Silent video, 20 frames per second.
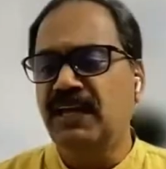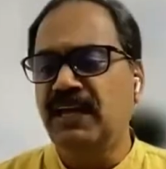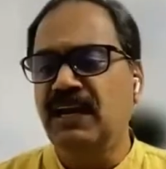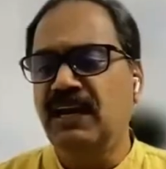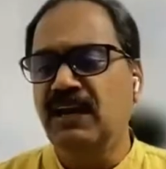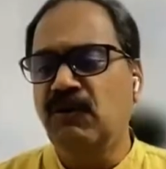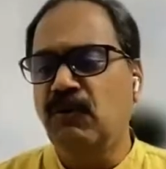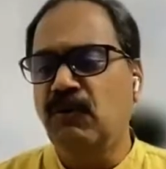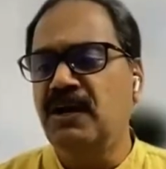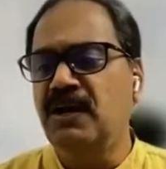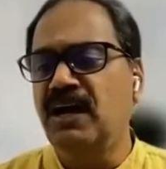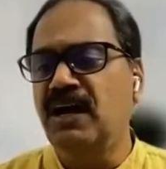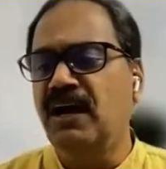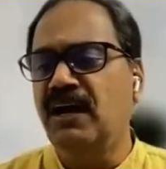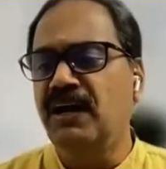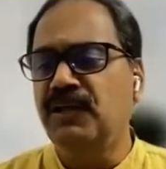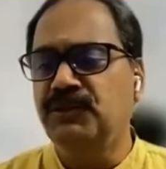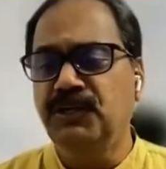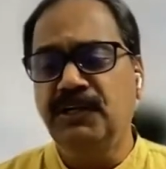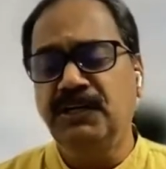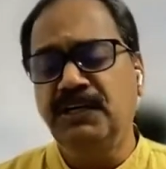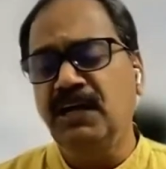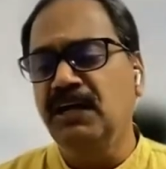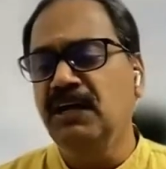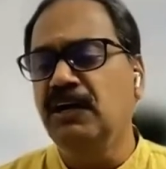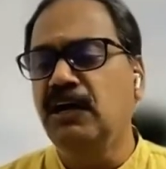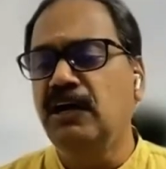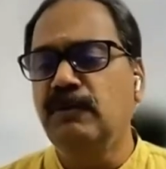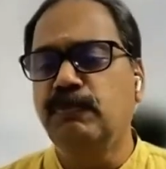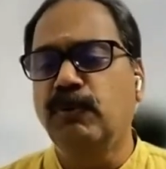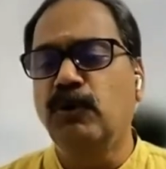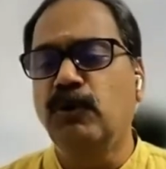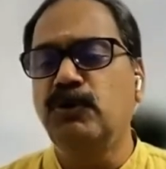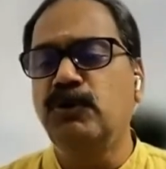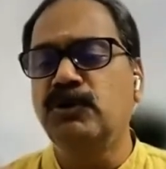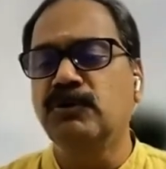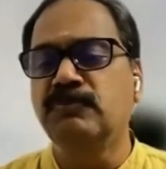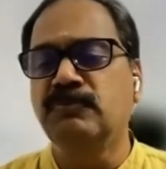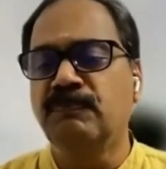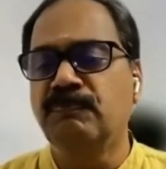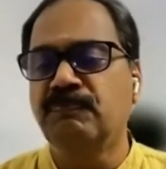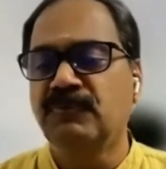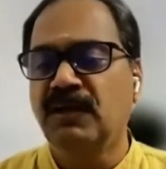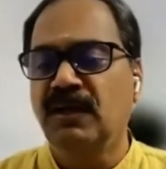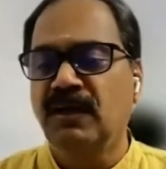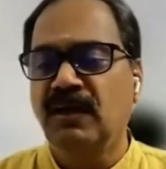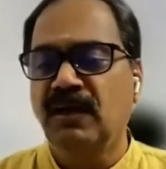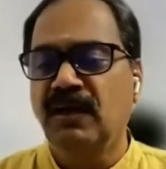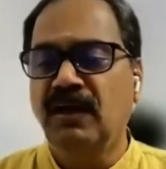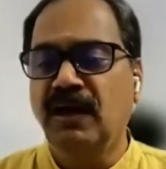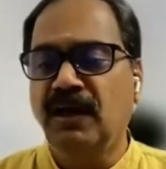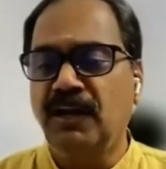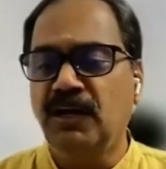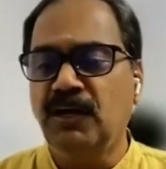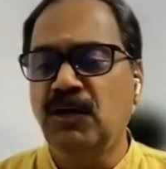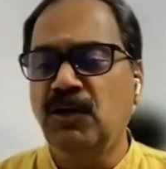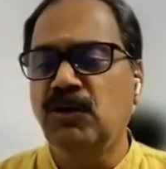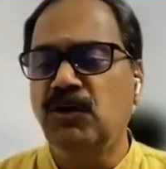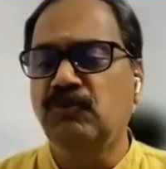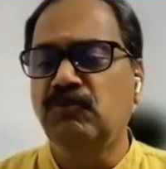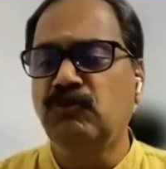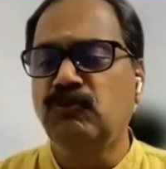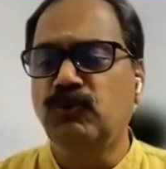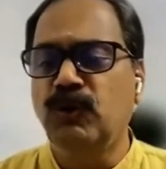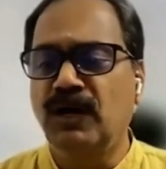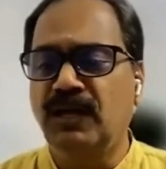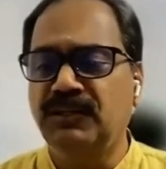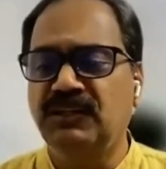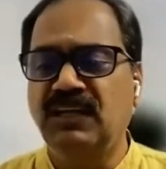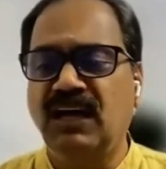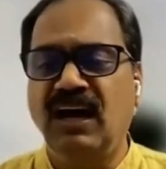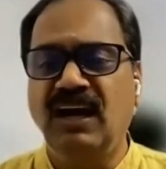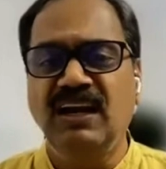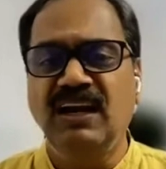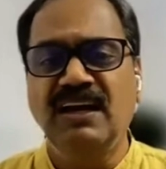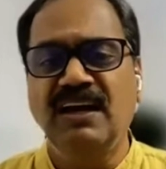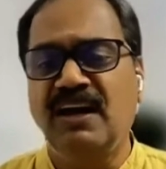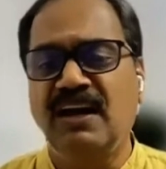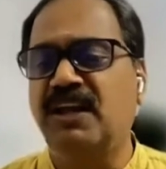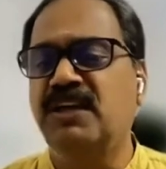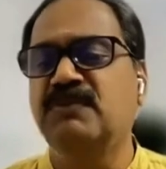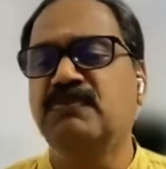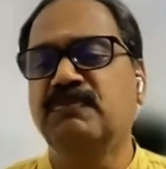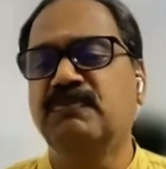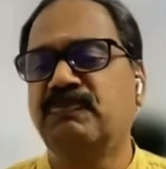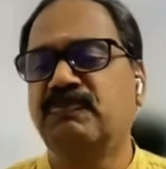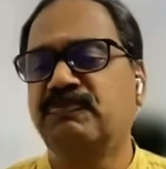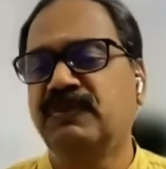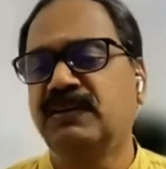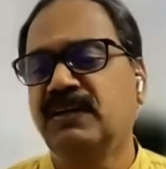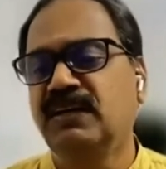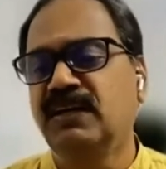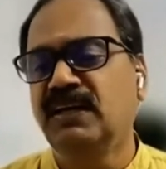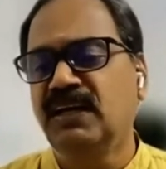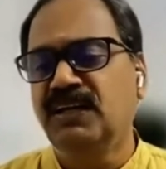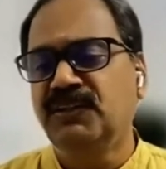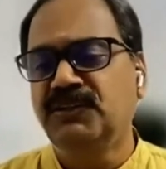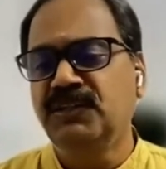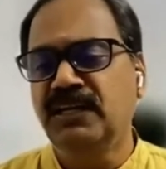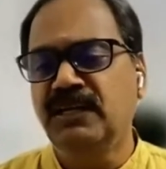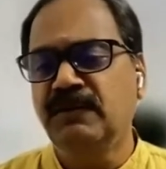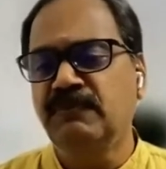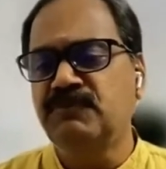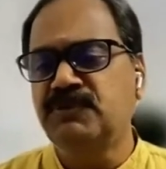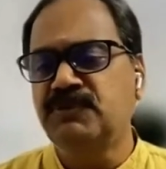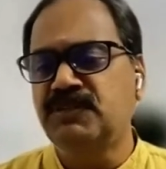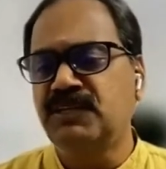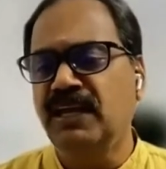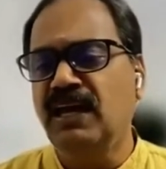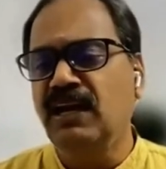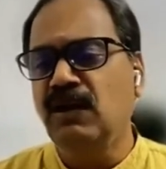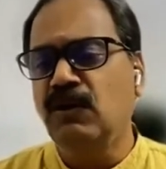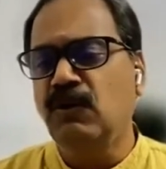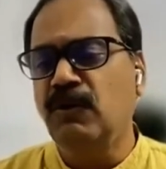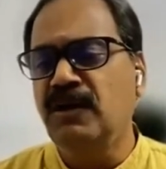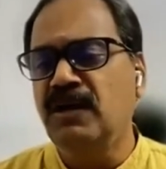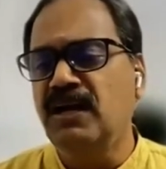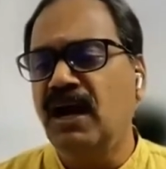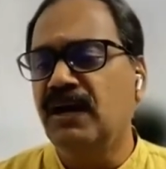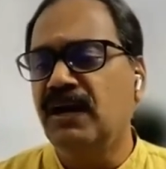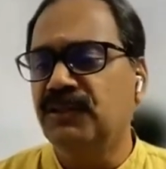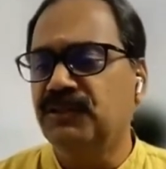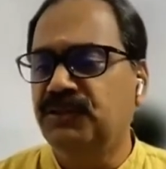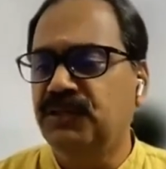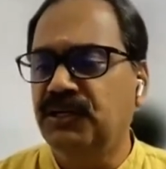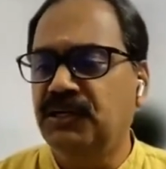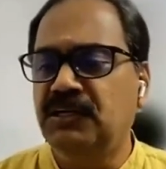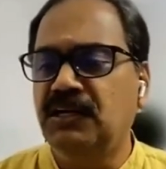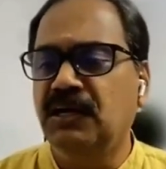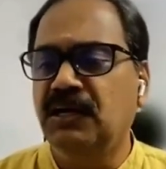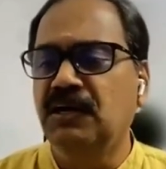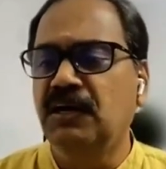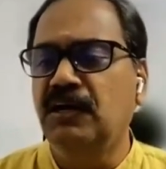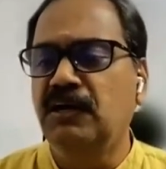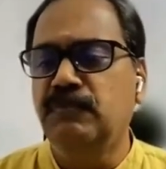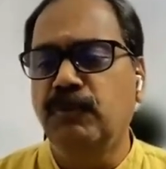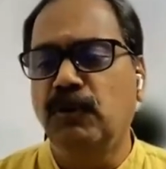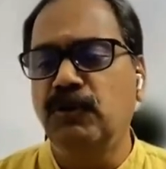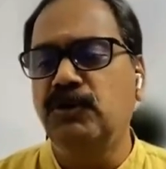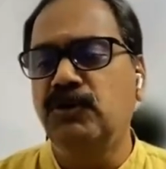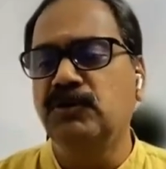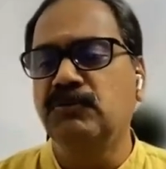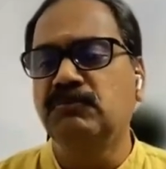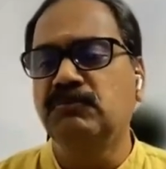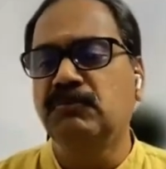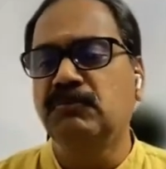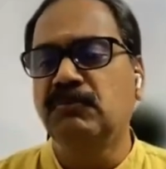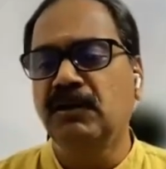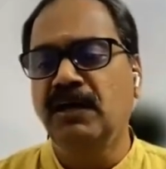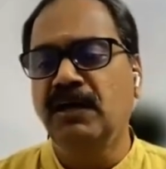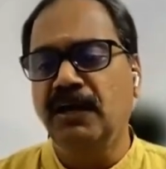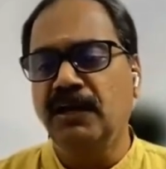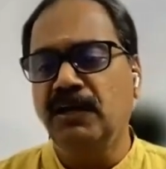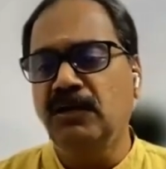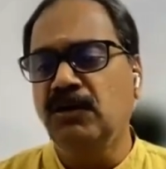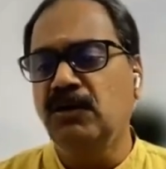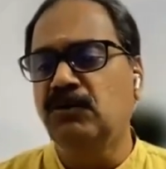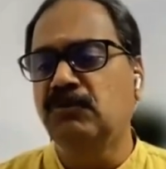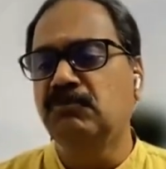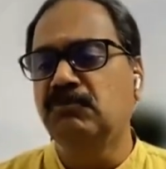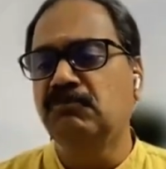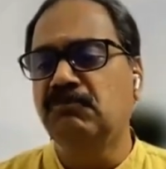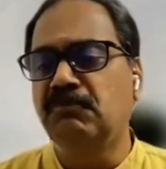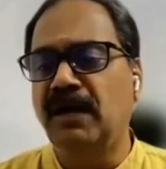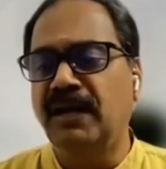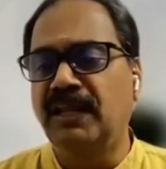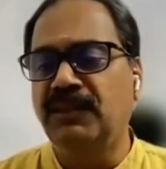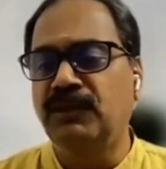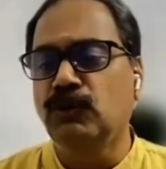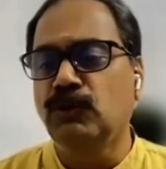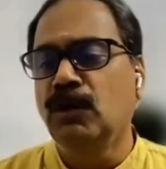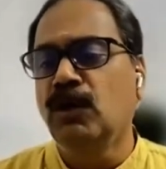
செயல் கொண்டாட திட்டங்கள் போட்டும் கனக்கும் உளத்தால் கரையும் தினம் செயல் கொண்டாட திட்டங்கள் போட்டும் கனக்கும் மன